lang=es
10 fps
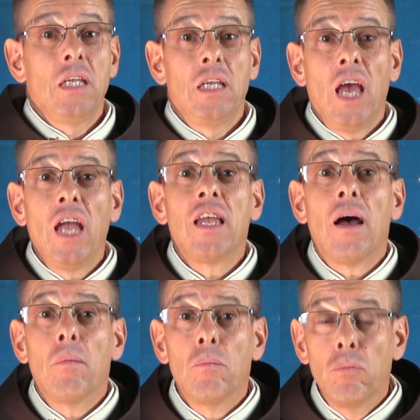Y
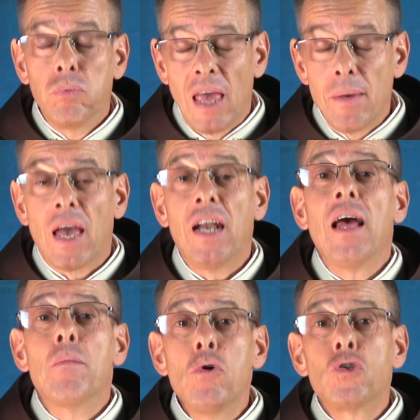ella, que
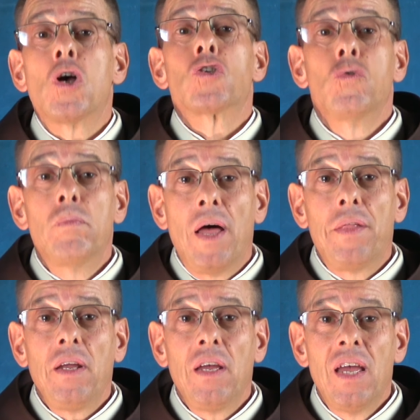quería mucho a su
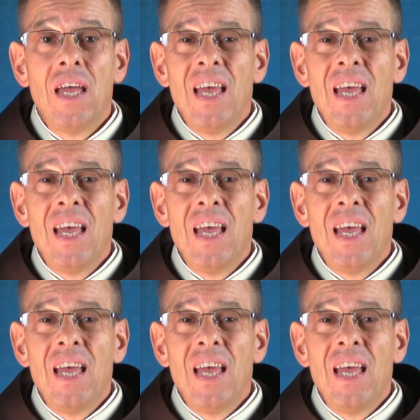madre,